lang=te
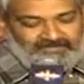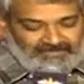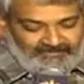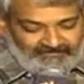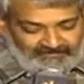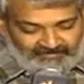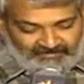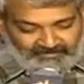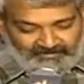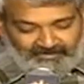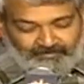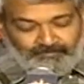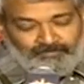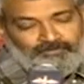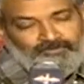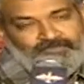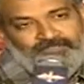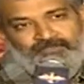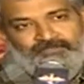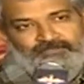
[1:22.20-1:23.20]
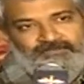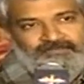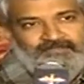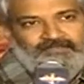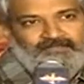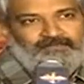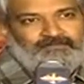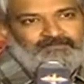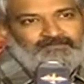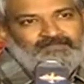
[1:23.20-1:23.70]
ఏ విధంగా అప్రోచ్
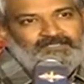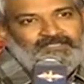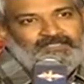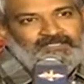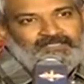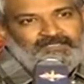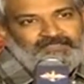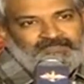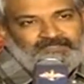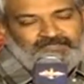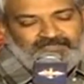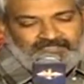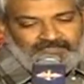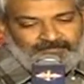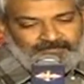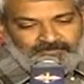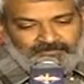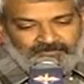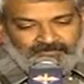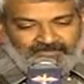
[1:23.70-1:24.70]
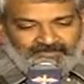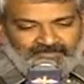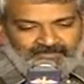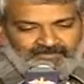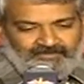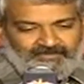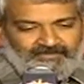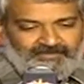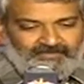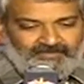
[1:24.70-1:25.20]
అవుతున్నాడు తను చెప్తుంటే
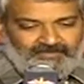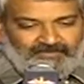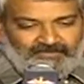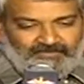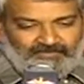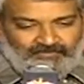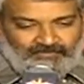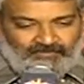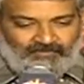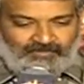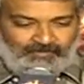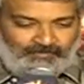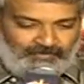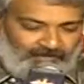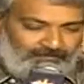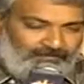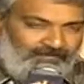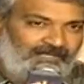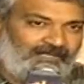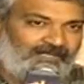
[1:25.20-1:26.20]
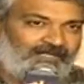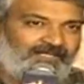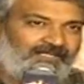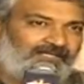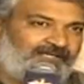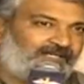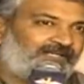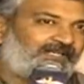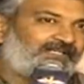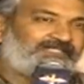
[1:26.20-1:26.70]
ఒక బ్రహ్మాండాన్ని
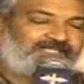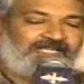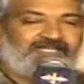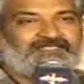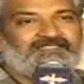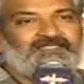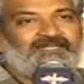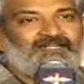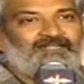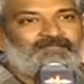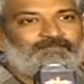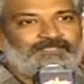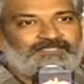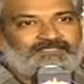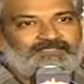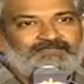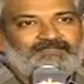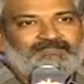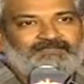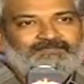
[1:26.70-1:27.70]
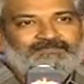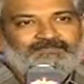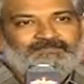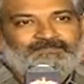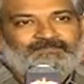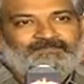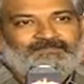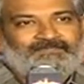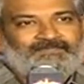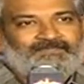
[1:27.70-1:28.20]
క్రియేట్ చేస్తున్నాడు అనిపించింది
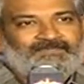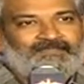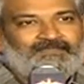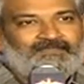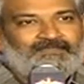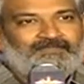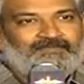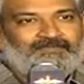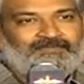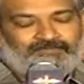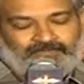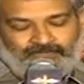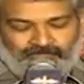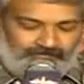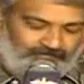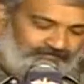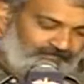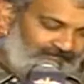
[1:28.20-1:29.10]
సో